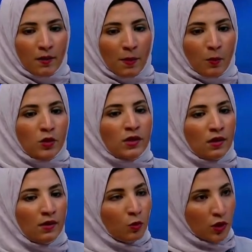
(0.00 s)

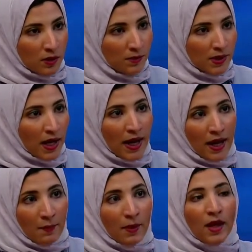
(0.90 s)
مبعوثة منظمة الصحة
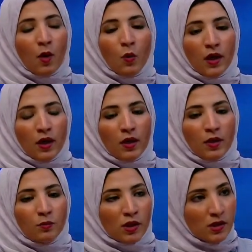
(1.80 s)
العالمية
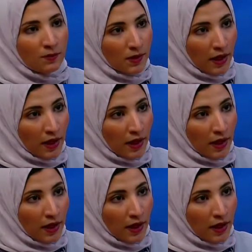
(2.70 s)
ومنظمة